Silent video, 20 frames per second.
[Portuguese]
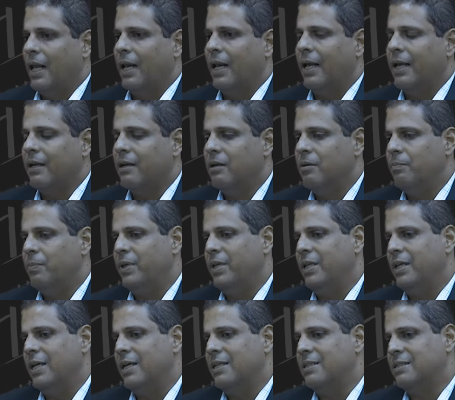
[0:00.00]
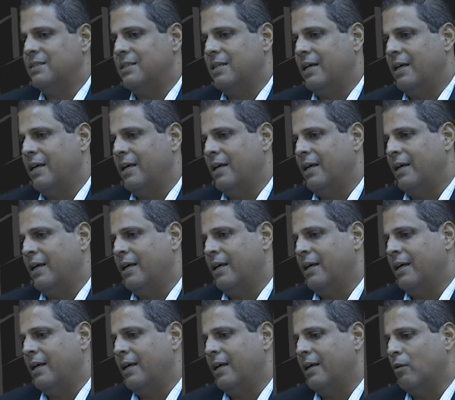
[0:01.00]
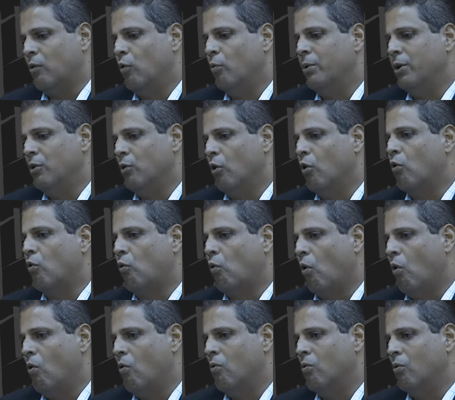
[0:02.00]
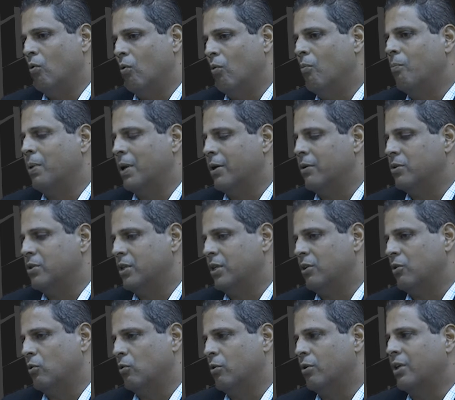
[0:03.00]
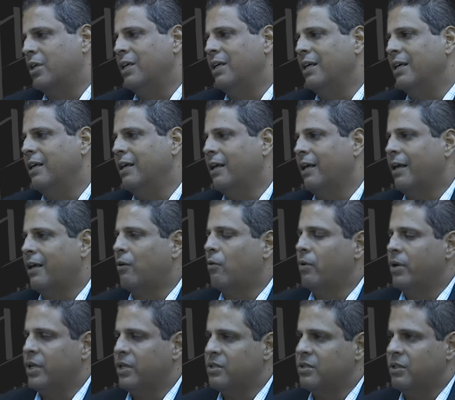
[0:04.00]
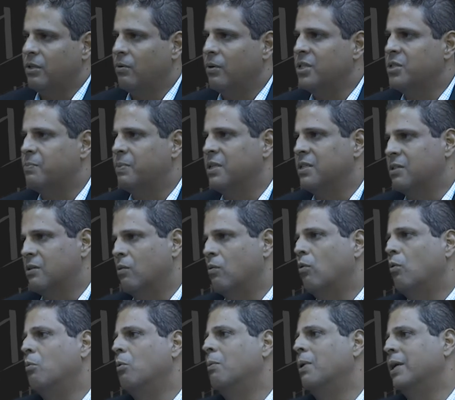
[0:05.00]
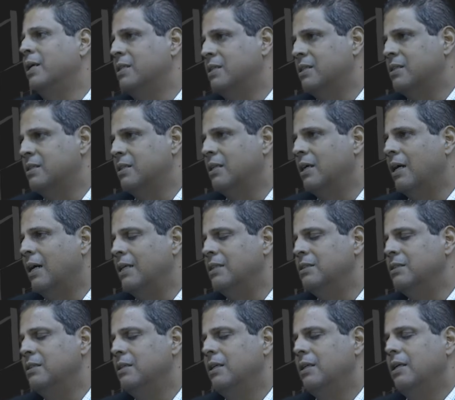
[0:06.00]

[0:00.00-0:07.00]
Lá em Campinas, é, culminou com um plano diretor que reconheceu a expansão como uma necessidade.